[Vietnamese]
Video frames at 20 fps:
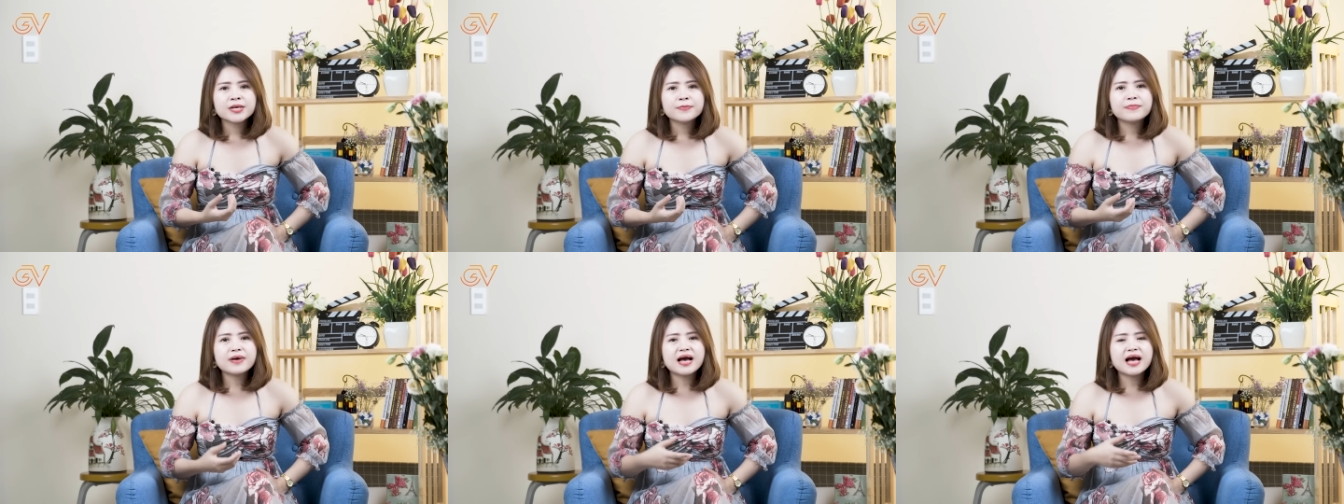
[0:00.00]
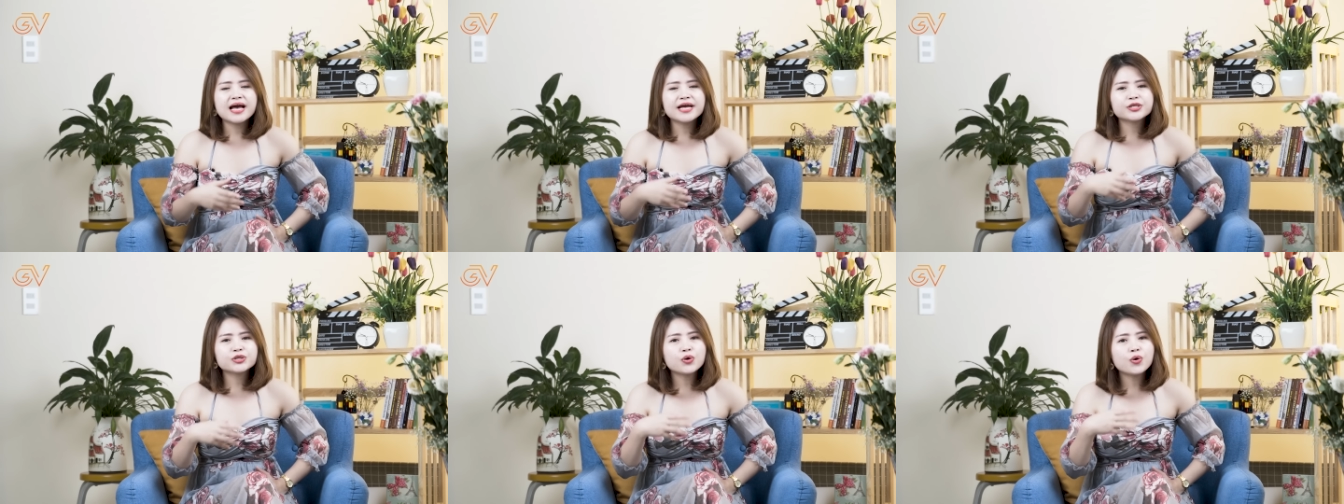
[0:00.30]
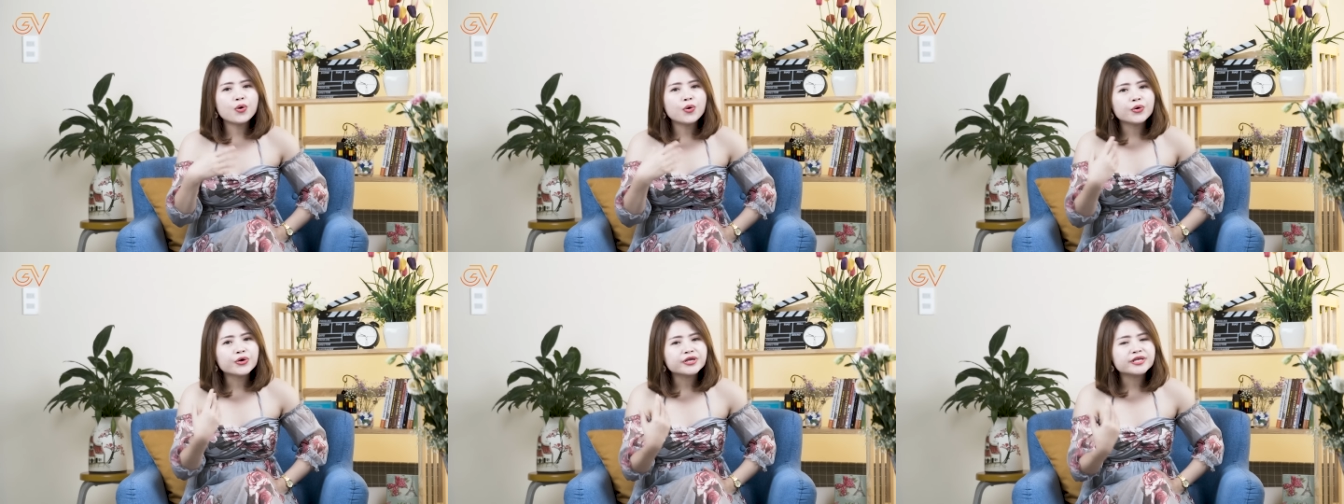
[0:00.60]
mà hãy
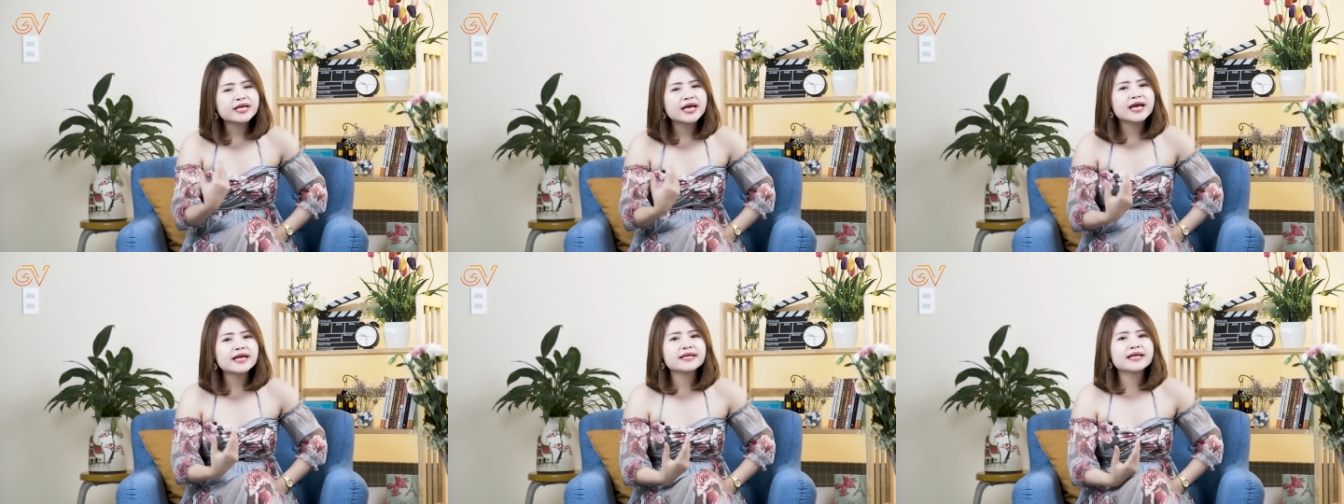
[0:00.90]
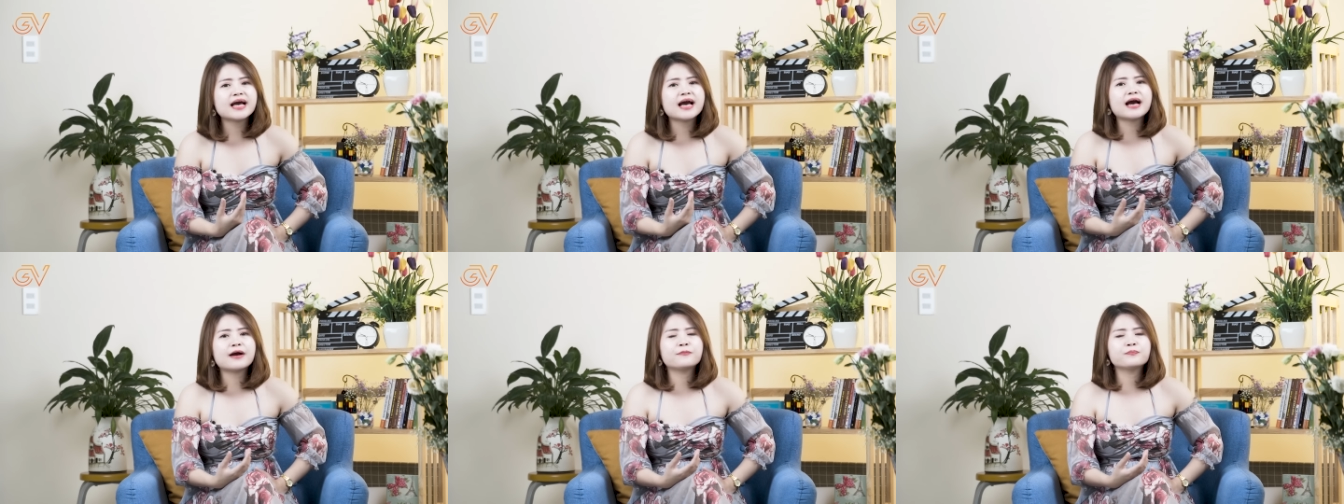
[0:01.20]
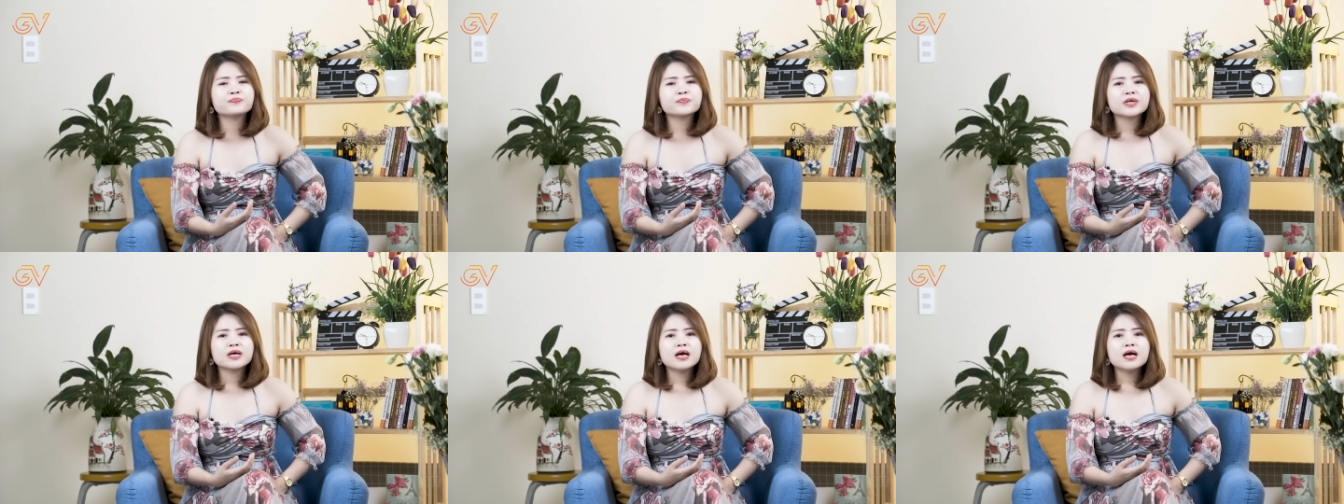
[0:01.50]
thổi nhẹ nhàng
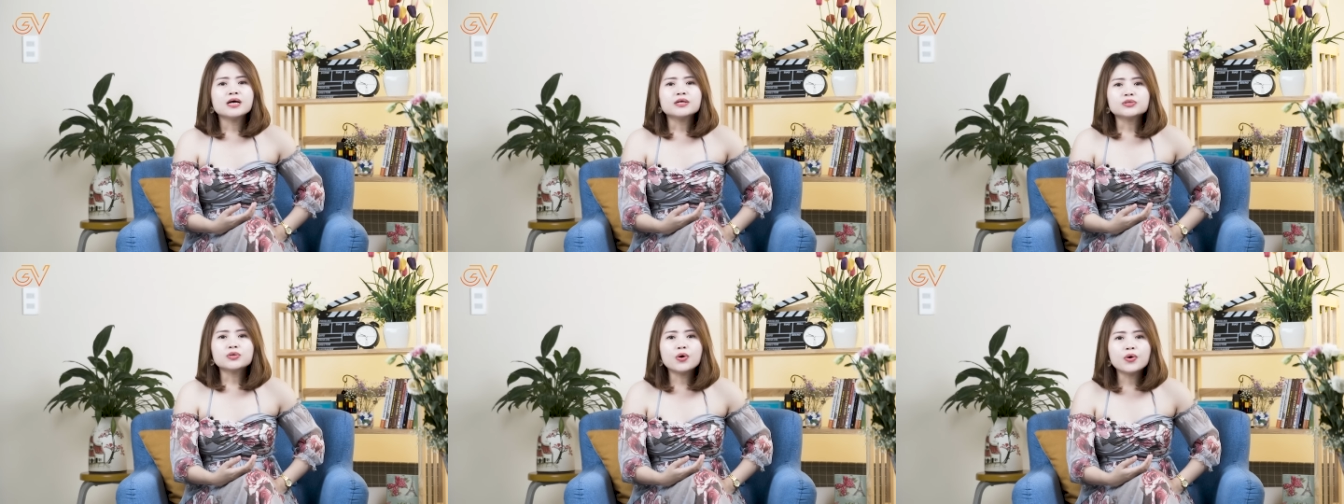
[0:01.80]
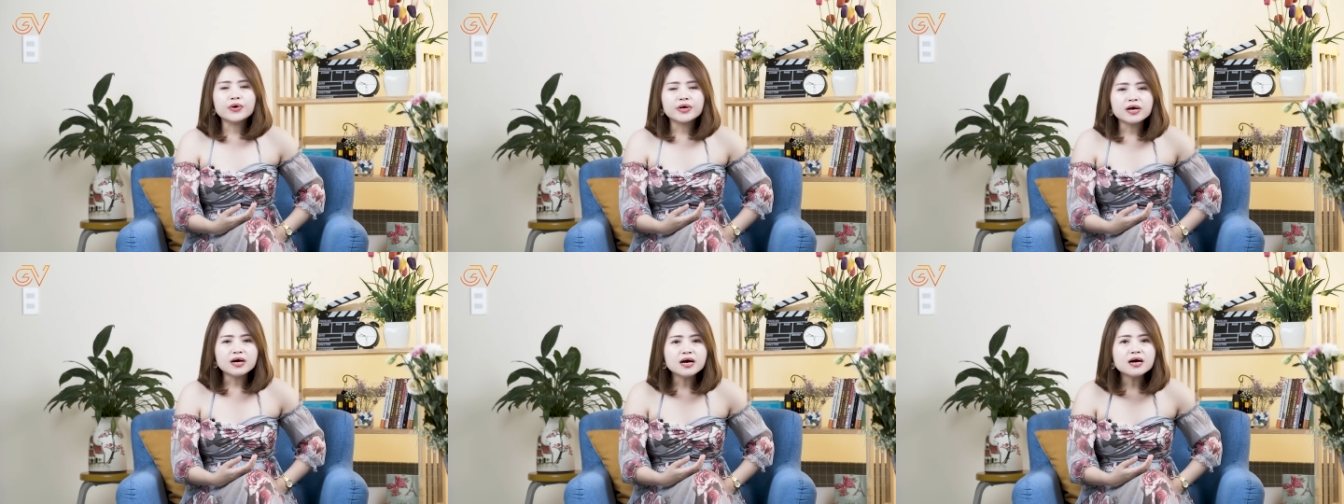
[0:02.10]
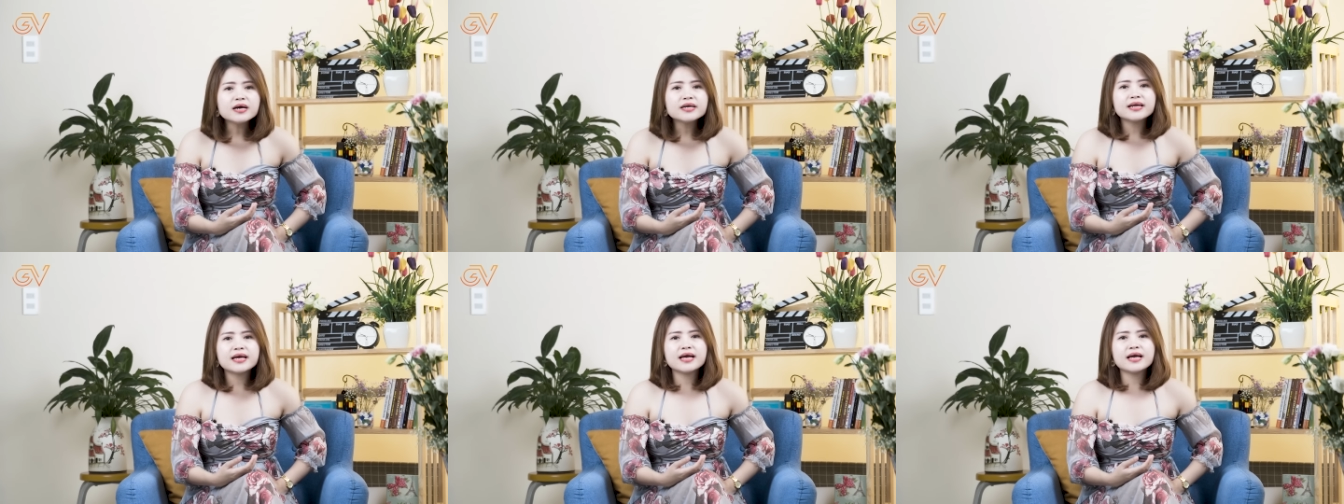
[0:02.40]
thổi
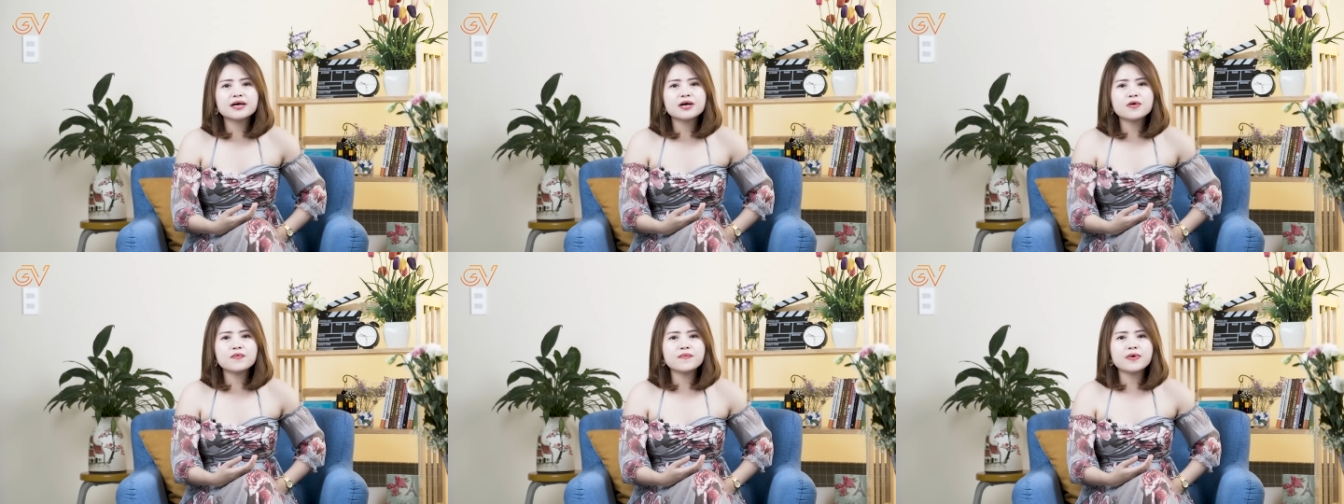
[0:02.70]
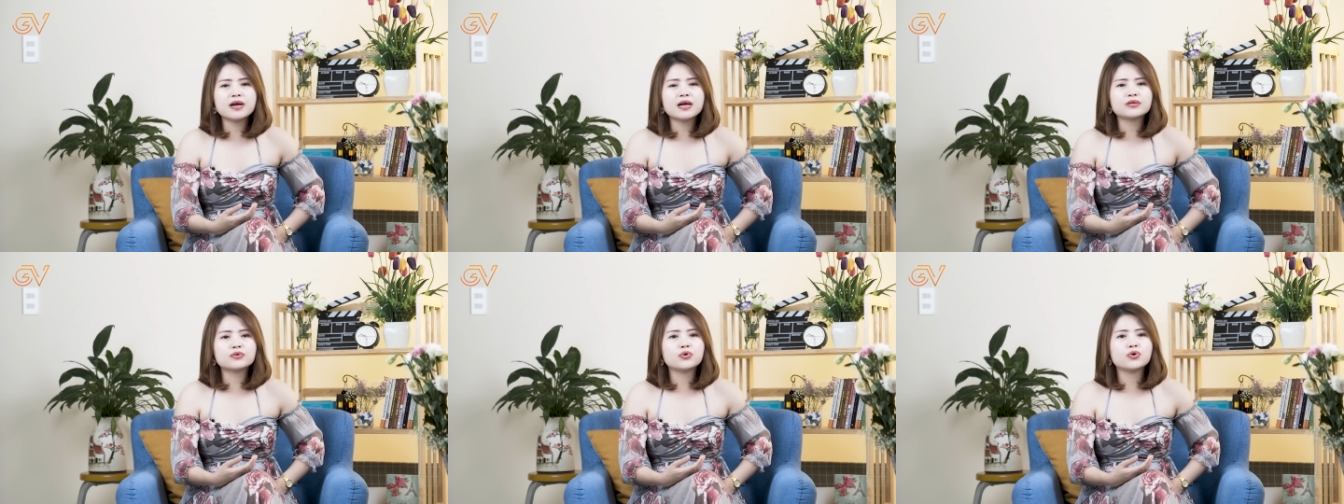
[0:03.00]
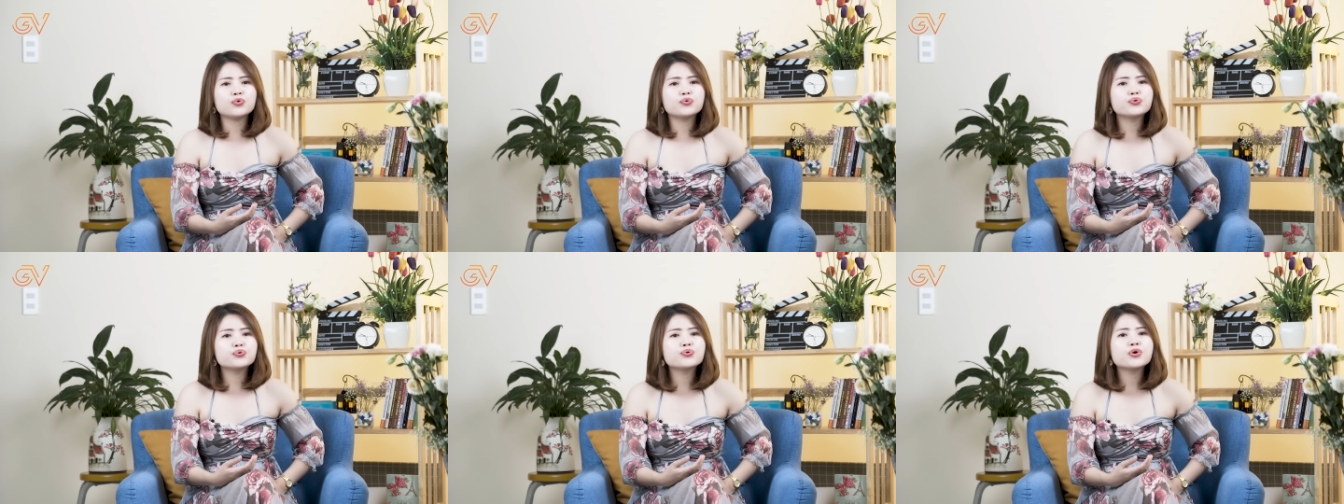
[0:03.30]
hơi này không phải là thổi